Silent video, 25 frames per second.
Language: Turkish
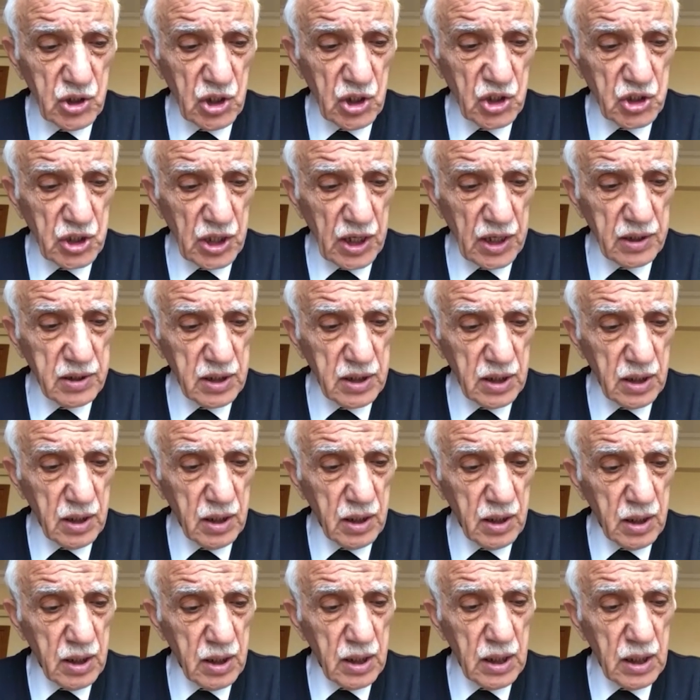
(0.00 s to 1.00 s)
işarette
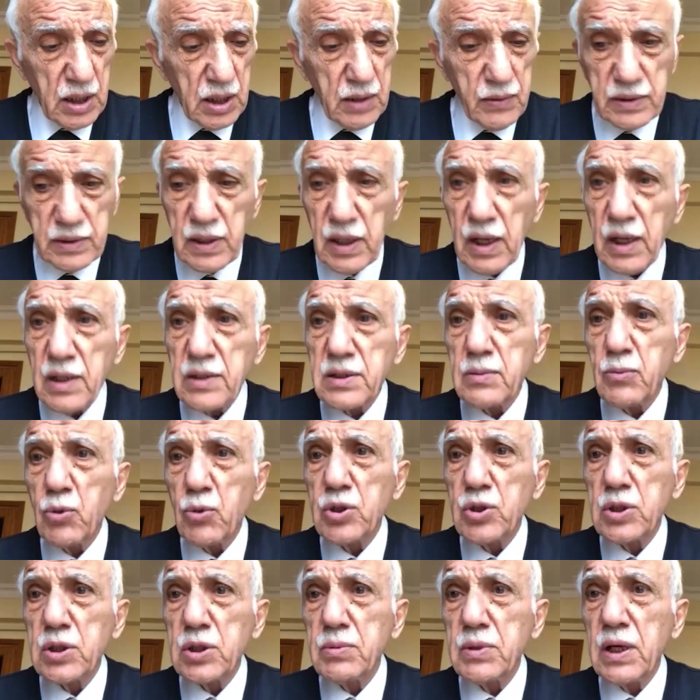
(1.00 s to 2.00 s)
evet her zaman
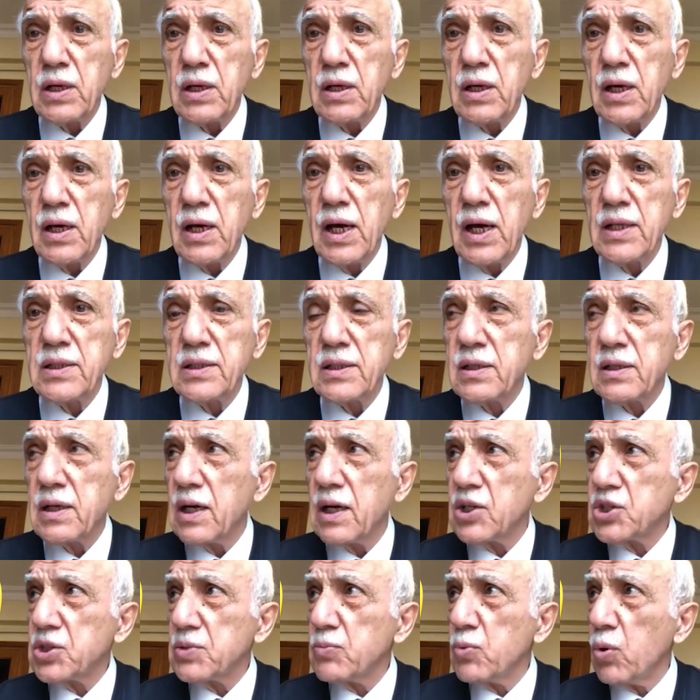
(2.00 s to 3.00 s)
olduğu gibi Erdi
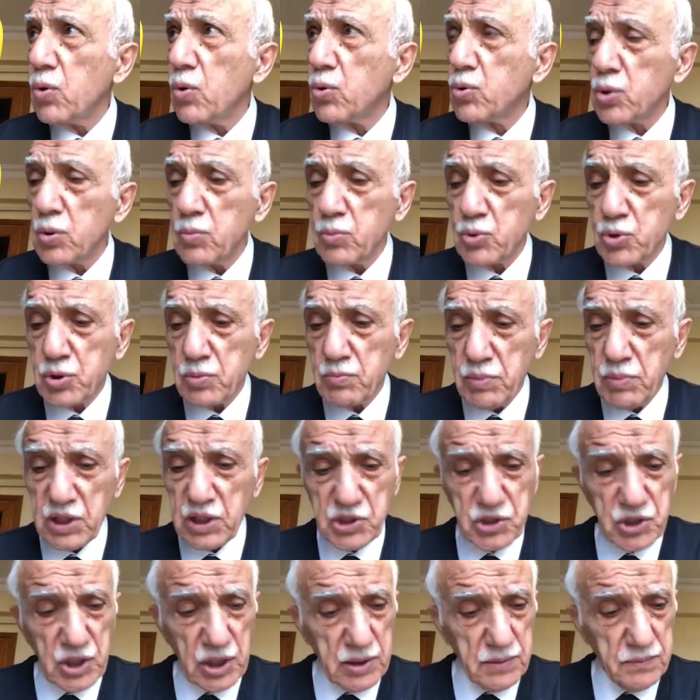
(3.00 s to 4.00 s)
kardeşim okur musun?
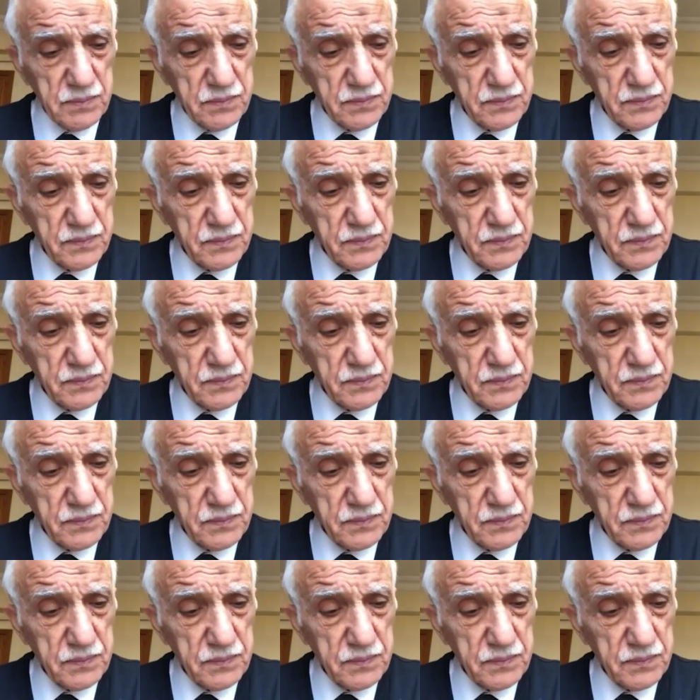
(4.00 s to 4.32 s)
Başlayalım.